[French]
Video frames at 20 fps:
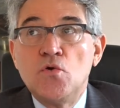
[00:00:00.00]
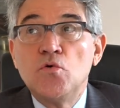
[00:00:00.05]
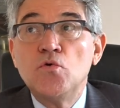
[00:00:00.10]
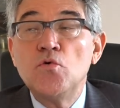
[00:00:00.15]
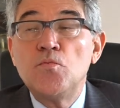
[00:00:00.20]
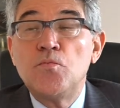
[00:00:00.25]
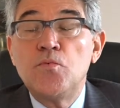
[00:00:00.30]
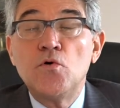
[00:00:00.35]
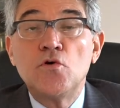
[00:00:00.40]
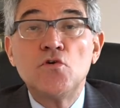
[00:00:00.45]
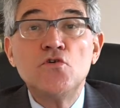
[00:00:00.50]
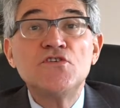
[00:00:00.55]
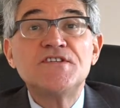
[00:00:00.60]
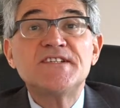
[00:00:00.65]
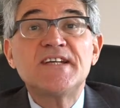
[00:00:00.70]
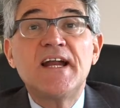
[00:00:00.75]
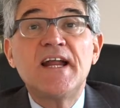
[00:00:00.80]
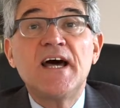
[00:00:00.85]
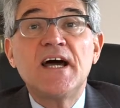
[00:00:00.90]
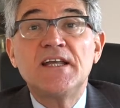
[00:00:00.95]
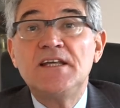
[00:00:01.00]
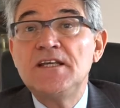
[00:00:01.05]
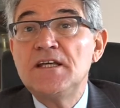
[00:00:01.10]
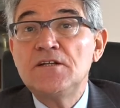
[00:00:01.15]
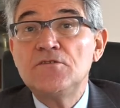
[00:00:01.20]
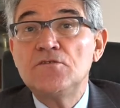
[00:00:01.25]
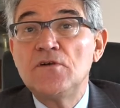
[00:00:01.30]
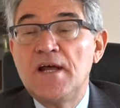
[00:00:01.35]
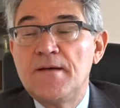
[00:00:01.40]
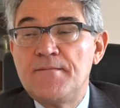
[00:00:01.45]
ou pour le
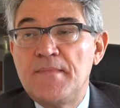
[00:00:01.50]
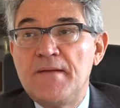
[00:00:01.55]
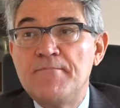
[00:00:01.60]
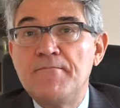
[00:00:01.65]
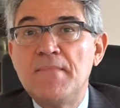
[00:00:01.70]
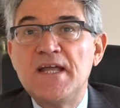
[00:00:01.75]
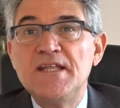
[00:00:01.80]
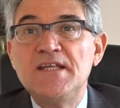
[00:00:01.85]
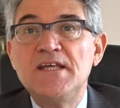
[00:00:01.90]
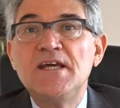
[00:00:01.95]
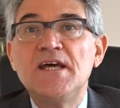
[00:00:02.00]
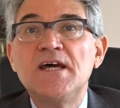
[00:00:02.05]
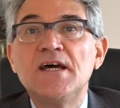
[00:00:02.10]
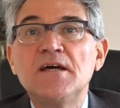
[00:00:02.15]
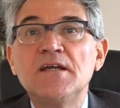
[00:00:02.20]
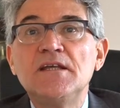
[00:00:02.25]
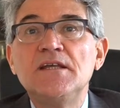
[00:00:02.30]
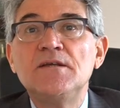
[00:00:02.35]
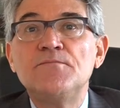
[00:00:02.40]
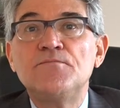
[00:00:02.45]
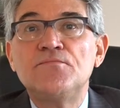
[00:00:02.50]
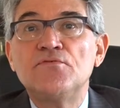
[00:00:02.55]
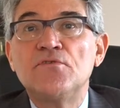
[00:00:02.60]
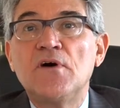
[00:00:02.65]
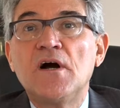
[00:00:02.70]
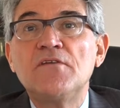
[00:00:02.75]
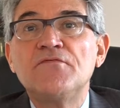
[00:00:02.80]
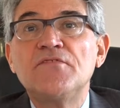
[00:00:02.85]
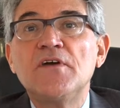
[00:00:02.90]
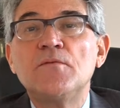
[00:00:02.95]
salarié, de la même manière, il
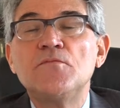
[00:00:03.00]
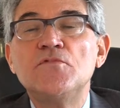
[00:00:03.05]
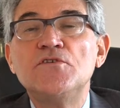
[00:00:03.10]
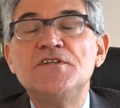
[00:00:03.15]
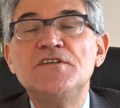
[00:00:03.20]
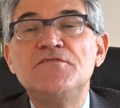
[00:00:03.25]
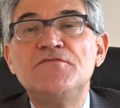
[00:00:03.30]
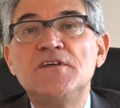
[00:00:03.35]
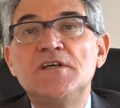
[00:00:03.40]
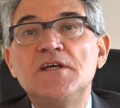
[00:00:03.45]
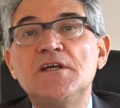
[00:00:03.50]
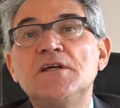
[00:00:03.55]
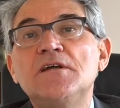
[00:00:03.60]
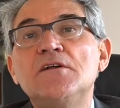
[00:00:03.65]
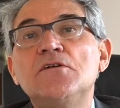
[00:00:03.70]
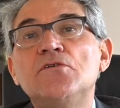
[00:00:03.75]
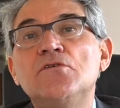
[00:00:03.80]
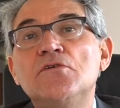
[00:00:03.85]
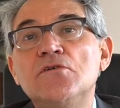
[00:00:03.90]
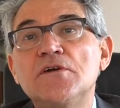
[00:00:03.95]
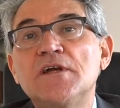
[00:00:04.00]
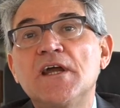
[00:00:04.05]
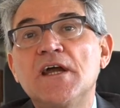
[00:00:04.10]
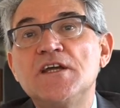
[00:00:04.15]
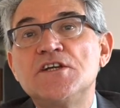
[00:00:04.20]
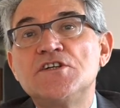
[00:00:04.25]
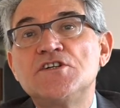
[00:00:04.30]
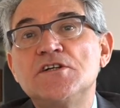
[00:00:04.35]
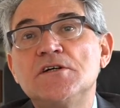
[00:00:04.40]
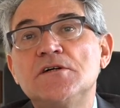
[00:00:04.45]
pourra faire modifier, le cas
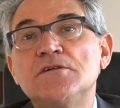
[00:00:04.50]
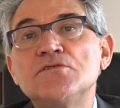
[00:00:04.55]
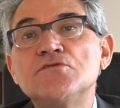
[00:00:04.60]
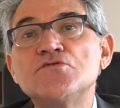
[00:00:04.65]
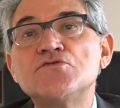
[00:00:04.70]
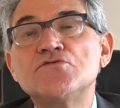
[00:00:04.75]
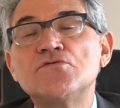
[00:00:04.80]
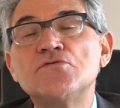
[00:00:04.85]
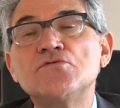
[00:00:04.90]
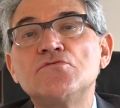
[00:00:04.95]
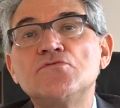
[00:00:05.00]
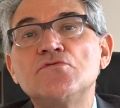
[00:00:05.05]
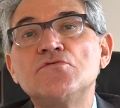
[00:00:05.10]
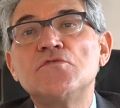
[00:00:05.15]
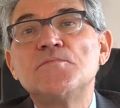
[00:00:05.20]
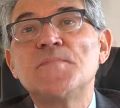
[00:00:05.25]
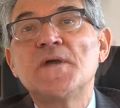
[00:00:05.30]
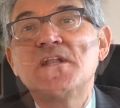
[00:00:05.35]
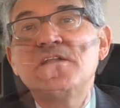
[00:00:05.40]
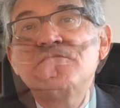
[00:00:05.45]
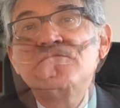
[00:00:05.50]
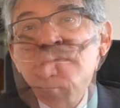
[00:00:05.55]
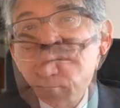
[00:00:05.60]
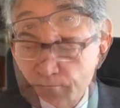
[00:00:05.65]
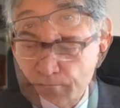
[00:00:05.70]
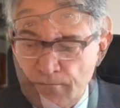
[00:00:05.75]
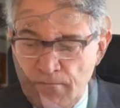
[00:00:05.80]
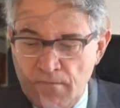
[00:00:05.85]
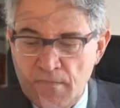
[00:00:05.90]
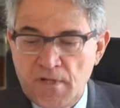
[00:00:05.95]
échéant, son taux de
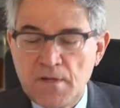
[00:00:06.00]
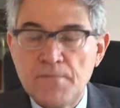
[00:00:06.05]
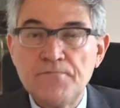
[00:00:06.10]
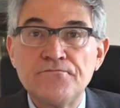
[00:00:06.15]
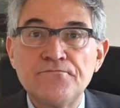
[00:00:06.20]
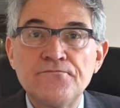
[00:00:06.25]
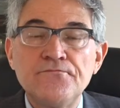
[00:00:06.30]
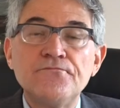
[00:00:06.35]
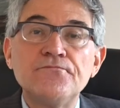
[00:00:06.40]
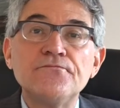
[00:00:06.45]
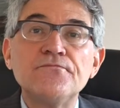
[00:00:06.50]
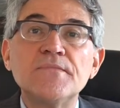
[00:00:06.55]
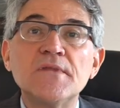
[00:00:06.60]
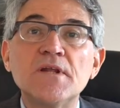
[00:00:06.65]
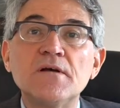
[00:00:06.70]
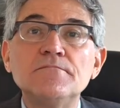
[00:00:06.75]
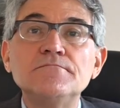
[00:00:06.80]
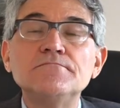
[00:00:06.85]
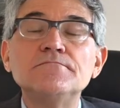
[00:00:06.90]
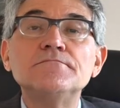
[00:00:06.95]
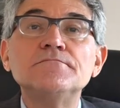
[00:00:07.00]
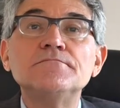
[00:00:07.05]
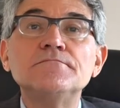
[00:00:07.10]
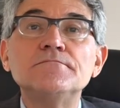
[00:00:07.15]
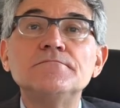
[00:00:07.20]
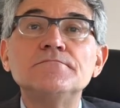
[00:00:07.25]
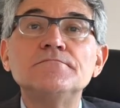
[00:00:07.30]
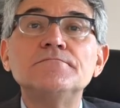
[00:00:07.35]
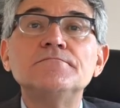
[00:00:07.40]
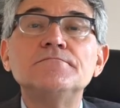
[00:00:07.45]
prélèvement. Alors, dans cette
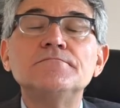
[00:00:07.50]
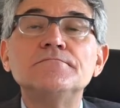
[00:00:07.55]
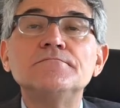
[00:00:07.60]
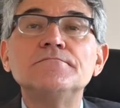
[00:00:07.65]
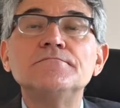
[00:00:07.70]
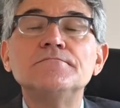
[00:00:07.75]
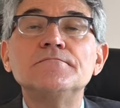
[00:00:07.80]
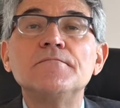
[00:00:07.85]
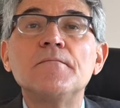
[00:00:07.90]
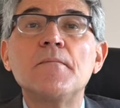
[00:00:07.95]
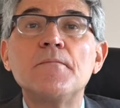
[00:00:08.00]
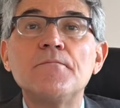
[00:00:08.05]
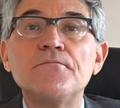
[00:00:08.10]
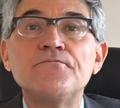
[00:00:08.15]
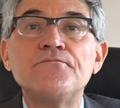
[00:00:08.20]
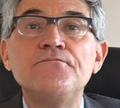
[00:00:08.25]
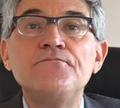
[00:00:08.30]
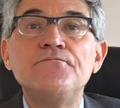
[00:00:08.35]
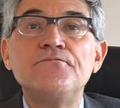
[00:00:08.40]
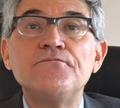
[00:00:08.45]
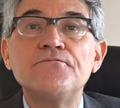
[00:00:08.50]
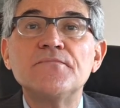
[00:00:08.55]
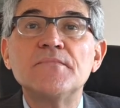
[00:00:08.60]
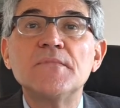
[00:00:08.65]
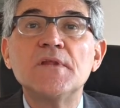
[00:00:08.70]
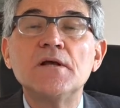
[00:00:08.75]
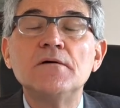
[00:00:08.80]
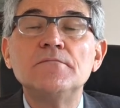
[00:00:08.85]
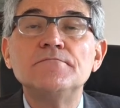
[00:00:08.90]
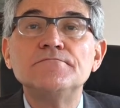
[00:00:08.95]
nouvelle euh, mise en place, euh,
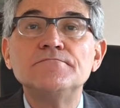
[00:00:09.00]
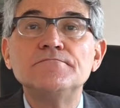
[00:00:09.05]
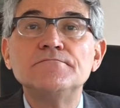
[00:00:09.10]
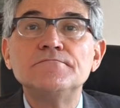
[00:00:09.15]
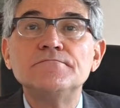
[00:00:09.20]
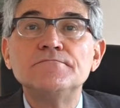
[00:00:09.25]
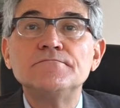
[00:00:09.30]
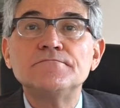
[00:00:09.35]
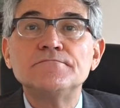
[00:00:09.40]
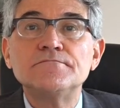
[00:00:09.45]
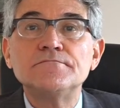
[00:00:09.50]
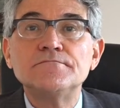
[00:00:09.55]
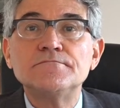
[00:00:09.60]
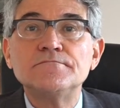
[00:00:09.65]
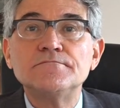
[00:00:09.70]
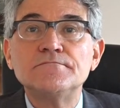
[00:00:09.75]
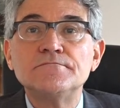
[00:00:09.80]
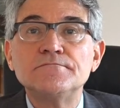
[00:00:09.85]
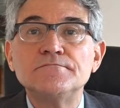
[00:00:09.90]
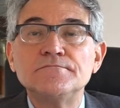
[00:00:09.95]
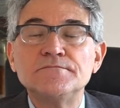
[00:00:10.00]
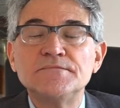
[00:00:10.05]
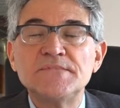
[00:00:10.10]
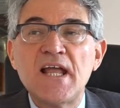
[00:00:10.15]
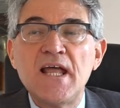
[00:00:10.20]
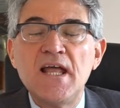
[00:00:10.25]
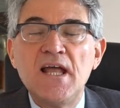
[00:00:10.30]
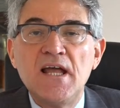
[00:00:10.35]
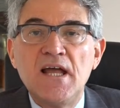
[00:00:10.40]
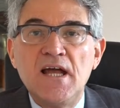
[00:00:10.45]
qu'est-ce qui ne changera pas
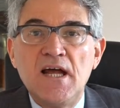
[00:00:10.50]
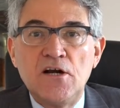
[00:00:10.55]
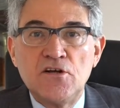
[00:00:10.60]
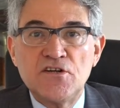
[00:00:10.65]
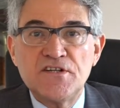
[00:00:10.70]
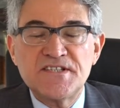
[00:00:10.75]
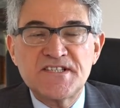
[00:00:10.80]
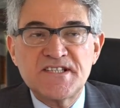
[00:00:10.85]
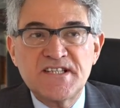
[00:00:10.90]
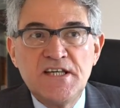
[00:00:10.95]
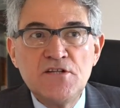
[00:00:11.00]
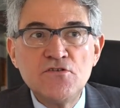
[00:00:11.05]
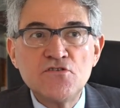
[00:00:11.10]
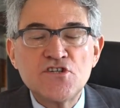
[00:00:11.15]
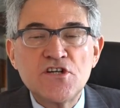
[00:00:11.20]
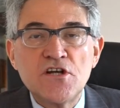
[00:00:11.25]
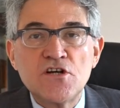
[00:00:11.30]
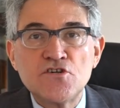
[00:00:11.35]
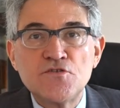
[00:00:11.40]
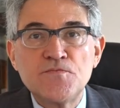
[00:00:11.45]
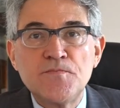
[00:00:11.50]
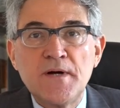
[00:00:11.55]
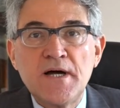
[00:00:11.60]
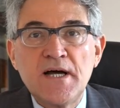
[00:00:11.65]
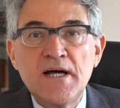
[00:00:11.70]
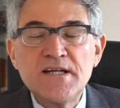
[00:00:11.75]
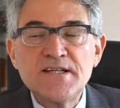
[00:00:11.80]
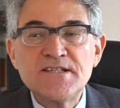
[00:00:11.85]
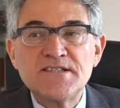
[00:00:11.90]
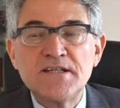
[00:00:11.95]
Alors, ce qui ne change
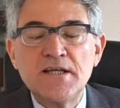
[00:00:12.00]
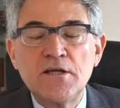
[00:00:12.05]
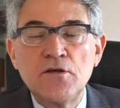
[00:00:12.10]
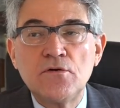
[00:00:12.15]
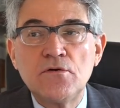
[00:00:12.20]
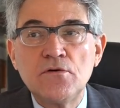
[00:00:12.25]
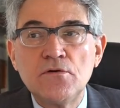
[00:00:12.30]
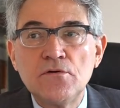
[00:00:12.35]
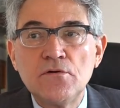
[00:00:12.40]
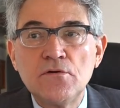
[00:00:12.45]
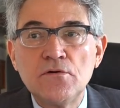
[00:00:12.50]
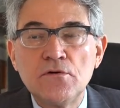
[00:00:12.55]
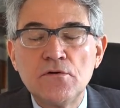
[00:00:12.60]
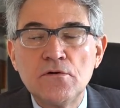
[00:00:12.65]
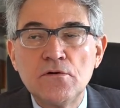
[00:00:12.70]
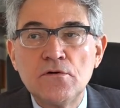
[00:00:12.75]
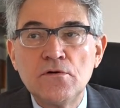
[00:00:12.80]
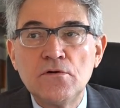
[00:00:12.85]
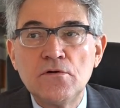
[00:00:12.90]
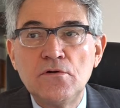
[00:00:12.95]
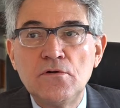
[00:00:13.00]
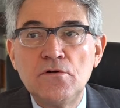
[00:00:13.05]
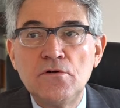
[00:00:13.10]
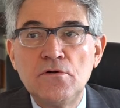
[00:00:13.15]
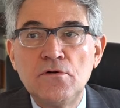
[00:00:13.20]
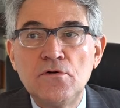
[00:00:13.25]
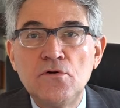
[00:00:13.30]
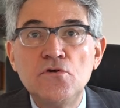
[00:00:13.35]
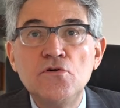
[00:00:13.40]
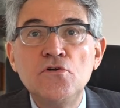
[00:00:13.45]
pas, c'est que
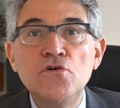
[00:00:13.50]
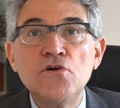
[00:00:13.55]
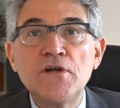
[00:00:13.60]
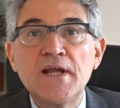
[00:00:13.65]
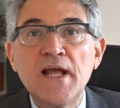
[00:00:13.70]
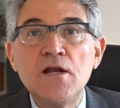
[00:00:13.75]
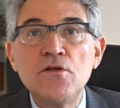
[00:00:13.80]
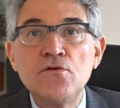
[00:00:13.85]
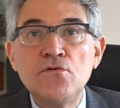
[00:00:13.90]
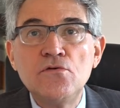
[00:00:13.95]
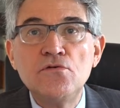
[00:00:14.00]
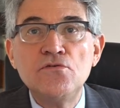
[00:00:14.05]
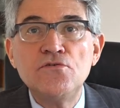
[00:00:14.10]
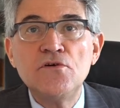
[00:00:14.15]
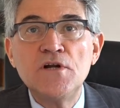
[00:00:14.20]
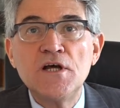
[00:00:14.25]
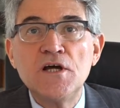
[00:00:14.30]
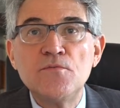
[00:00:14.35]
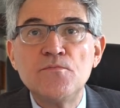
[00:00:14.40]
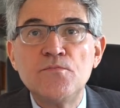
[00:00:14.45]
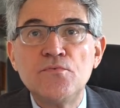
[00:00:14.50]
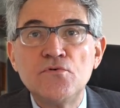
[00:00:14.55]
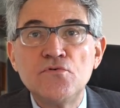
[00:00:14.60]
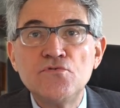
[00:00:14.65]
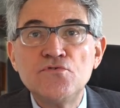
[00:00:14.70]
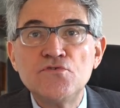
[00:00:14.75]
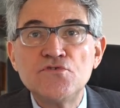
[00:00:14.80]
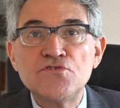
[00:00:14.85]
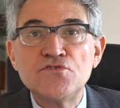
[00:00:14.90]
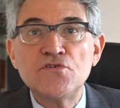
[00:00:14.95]
euh, le calcul de
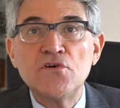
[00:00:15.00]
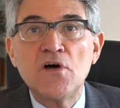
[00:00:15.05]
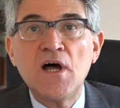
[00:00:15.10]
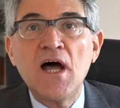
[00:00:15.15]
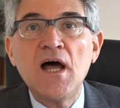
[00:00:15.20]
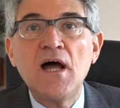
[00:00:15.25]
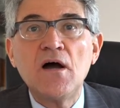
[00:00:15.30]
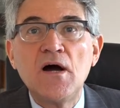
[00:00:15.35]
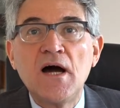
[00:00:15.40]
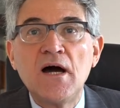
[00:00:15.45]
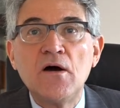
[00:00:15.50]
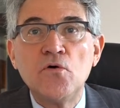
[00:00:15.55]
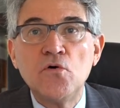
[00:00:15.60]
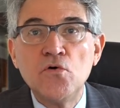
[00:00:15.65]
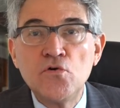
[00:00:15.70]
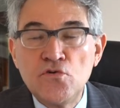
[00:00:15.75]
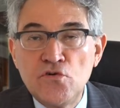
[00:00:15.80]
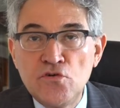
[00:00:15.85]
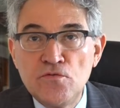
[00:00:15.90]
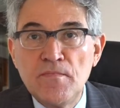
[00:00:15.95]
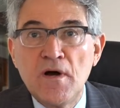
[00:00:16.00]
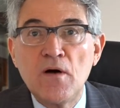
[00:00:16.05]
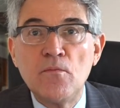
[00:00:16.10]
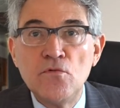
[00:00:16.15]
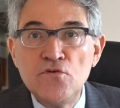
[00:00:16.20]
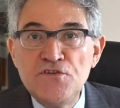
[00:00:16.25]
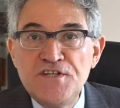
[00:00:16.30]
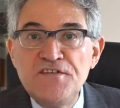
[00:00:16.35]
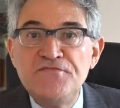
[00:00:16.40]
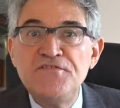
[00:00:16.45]
l'impôt ne sera aucunement
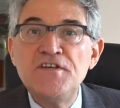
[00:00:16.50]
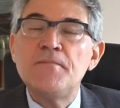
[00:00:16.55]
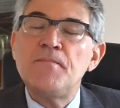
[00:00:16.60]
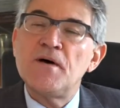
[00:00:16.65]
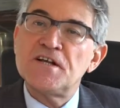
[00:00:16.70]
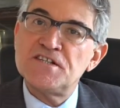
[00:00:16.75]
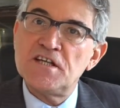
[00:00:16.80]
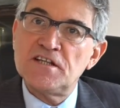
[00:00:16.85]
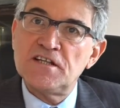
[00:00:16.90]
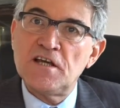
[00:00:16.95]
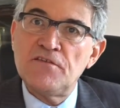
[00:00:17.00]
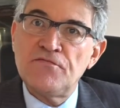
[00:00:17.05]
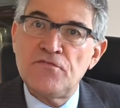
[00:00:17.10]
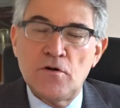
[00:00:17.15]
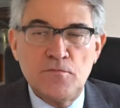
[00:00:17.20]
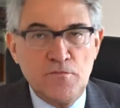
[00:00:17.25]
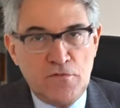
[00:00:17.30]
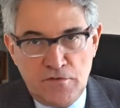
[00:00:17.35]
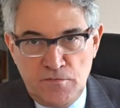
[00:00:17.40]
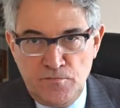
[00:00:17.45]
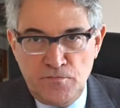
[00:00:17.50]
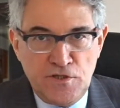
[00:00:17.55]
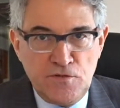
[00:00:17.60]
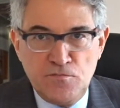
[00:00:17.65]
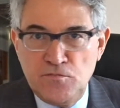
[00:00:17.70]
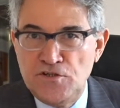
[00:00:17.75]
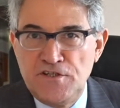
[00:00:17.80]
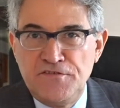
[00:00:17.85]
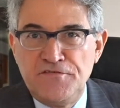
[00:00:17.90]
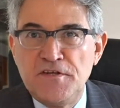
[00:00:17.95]
modifié par cette réforme.
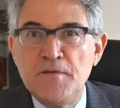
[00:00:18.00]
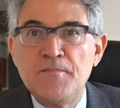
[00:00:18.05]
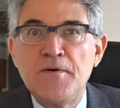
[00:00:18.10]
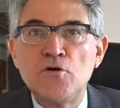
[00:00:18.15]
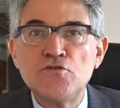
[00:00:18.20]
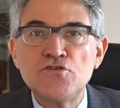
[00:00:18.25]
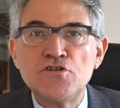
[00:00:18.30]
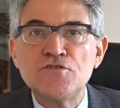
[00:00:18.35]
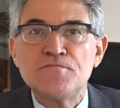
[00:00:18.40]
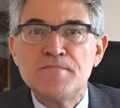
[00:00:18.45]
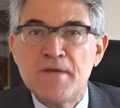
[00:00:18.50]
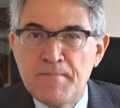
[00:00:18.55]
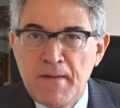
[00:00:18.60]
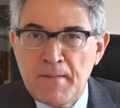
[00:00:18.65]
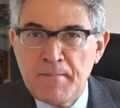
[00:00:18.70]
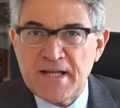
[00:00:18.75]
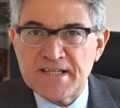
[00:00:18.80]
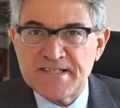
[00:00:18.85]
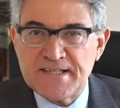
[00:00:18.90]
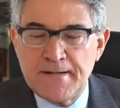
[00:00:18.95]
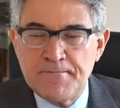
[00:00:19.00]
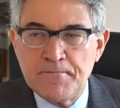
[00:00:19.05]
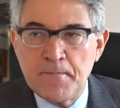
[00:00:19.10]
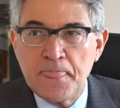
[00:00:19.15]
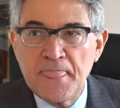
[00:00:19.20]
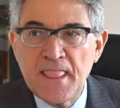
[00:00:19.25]
Modifié par autre chose, mais pas par ça.